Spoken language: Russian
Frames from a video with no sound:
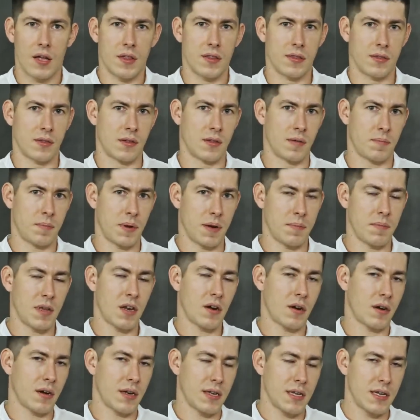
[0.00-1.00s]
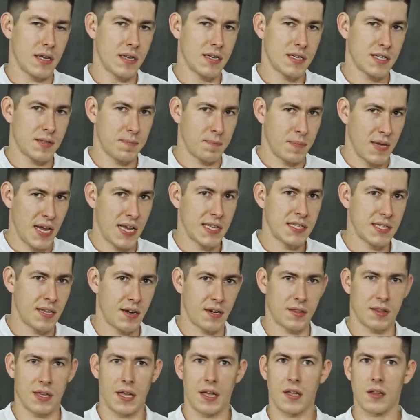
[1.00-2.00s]
Например, X5
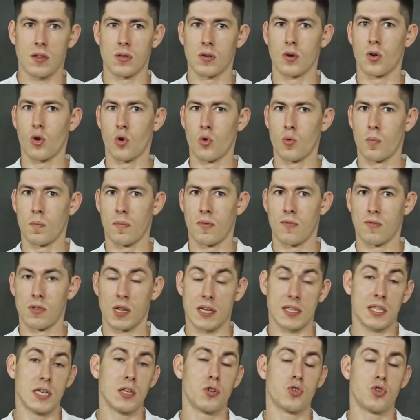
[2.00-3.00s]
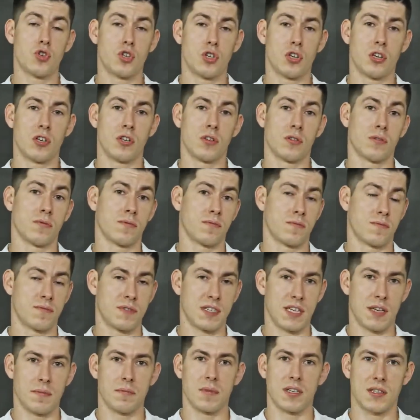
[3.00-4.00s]
Retail Group, владеющая
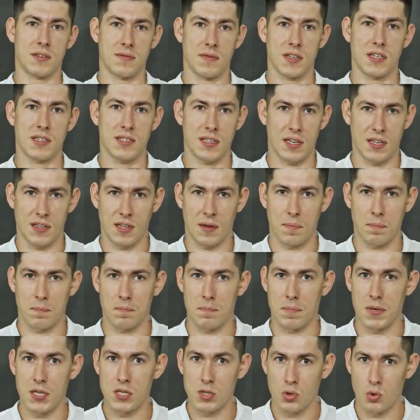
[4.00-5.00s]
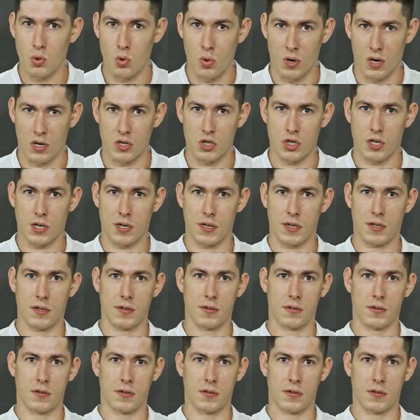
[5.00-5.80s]
всеми известной нам пятерочкой.